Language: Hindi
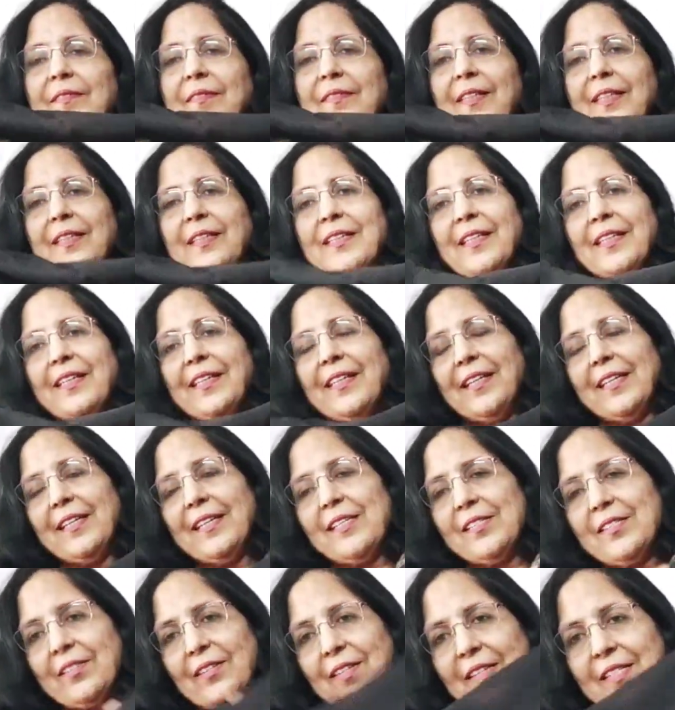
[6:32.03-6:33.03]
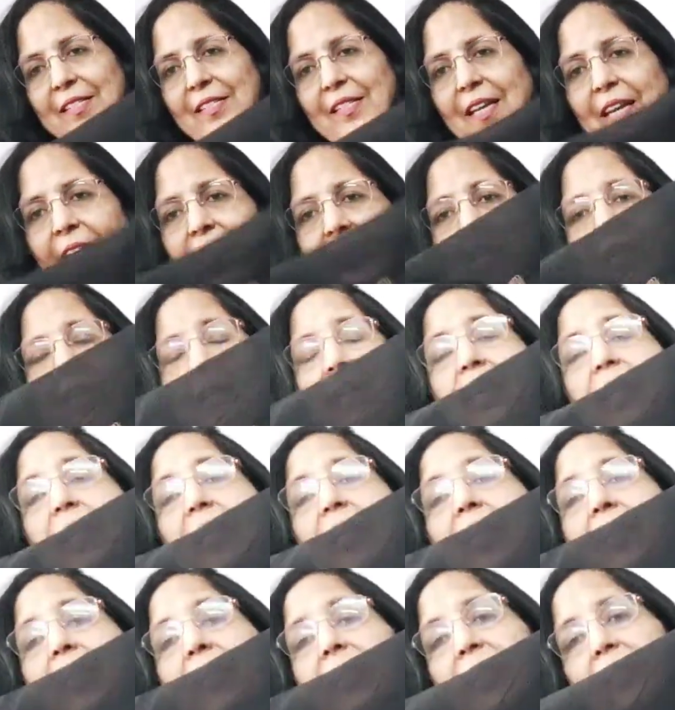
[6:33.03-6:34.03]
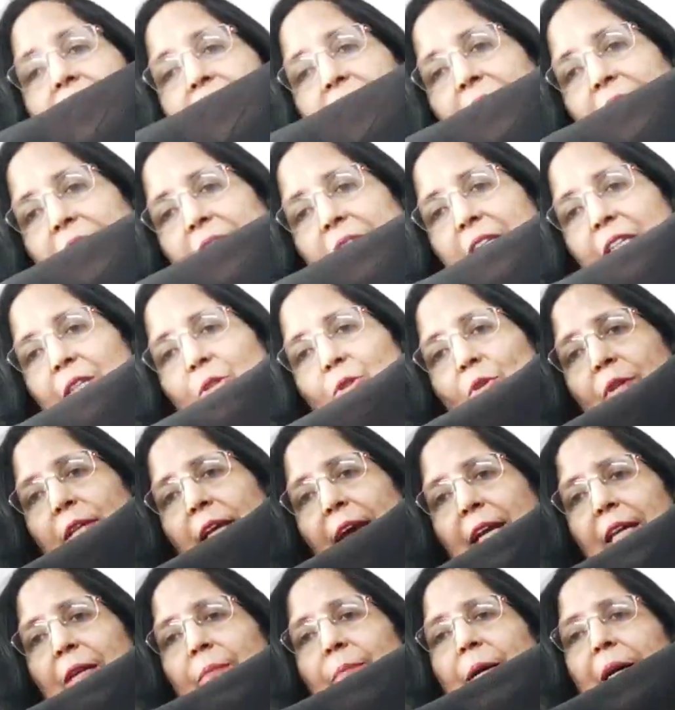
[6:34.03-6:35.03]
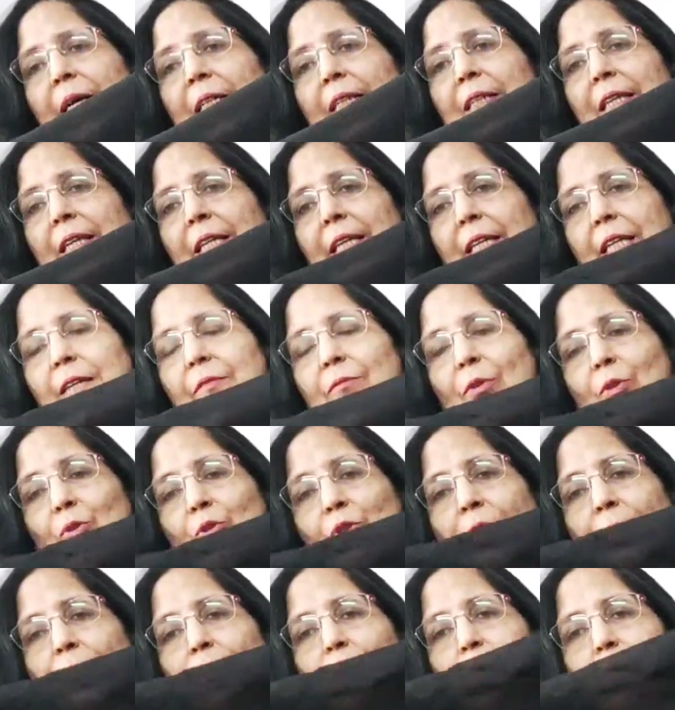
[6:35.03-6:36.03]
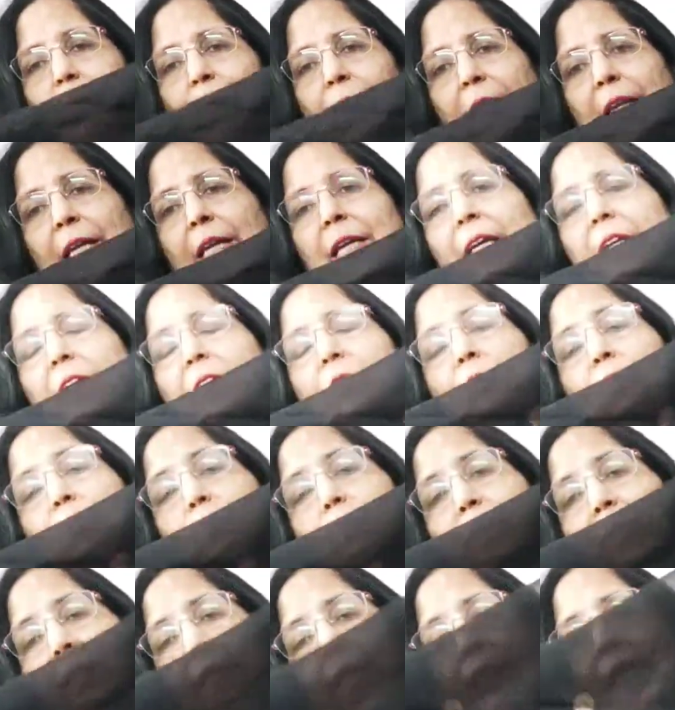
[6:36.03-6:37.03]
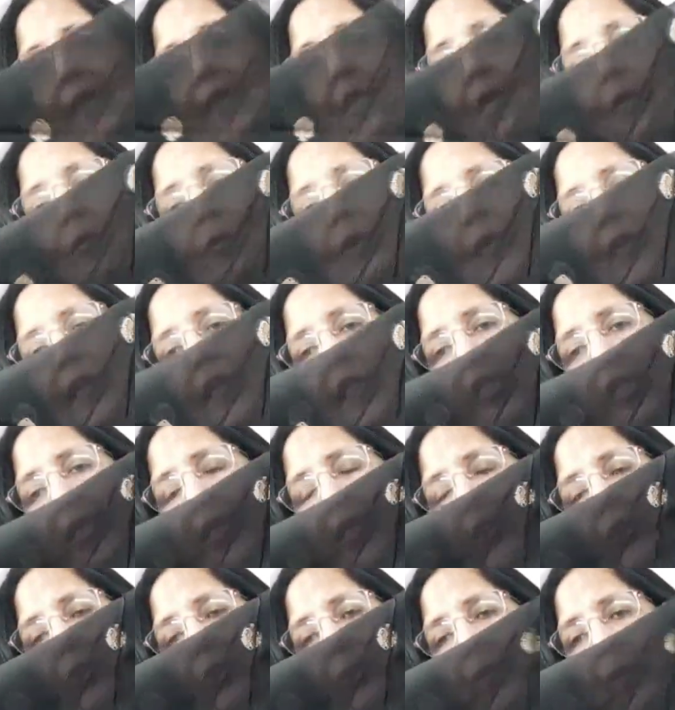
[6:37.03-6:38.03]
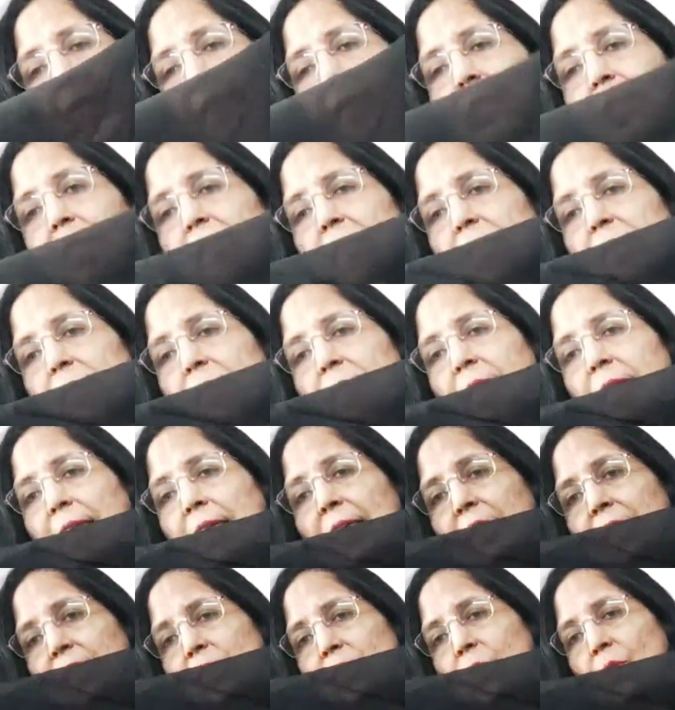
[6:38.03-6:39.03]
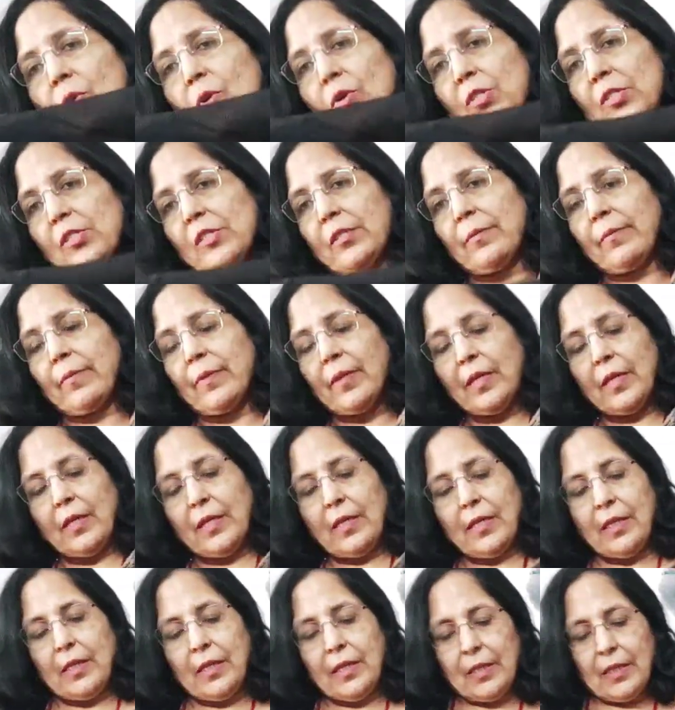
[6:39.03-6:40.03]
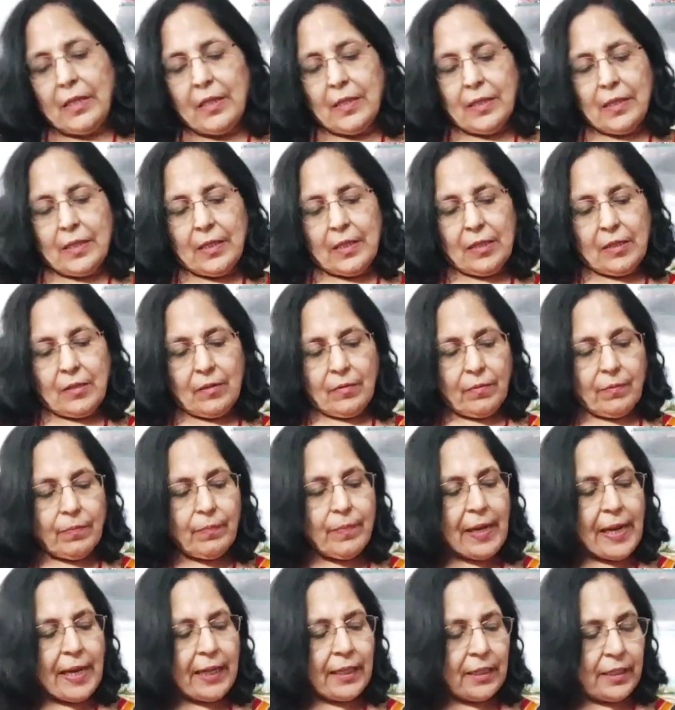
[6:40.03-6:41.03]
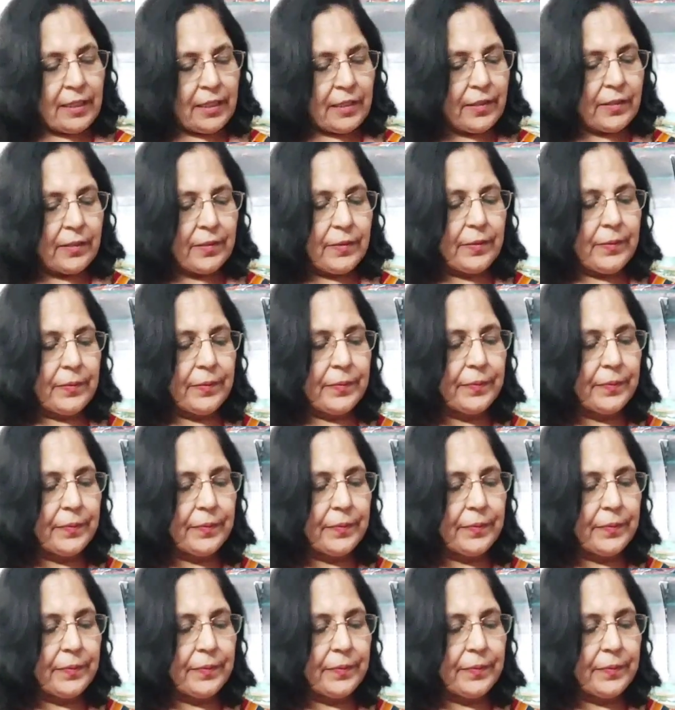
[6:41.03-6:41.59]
ये देखिए इस तरह से आएगा टसल्स की तो क्या ही बात करें वो तो आपको मिलेंगे ही दुपट्टे की क्वालिटी एंड दुपट्टे का स्टाइल इज़ ऑसम ब्लैक कलर